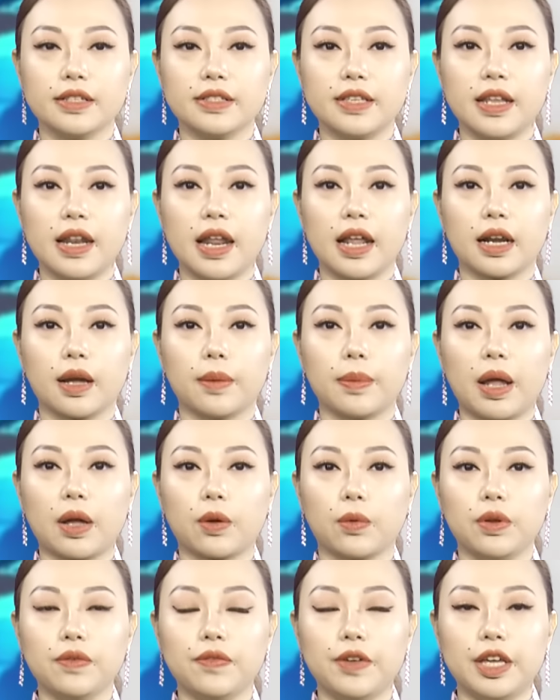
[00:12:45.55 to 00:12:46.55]
Xin hẹn gặp
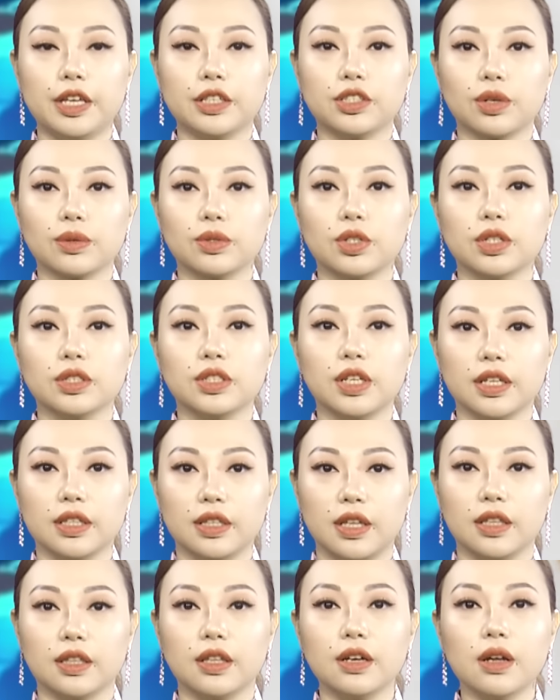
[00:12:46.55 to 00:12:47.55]
lại quý vị trong chương trình
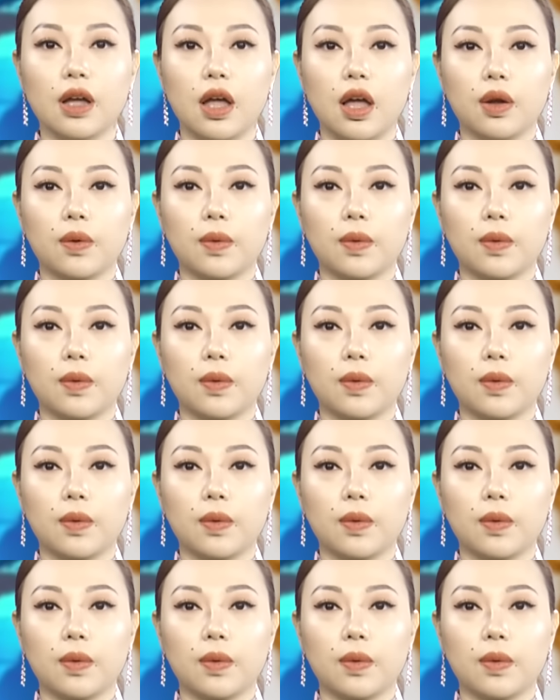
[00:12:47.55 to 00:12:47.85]
tin tức